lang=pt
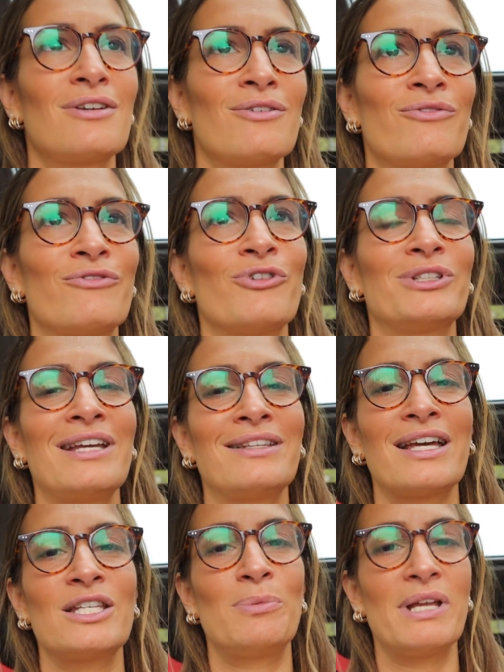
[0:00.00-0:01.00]
eu vou
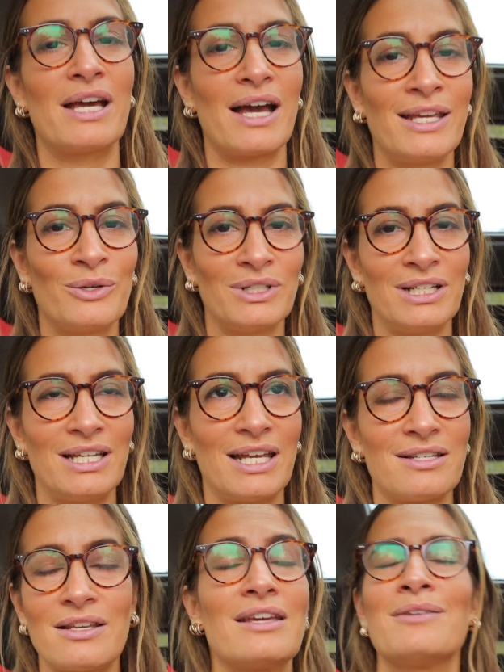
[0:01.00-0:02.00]
tentar explicar em holandês,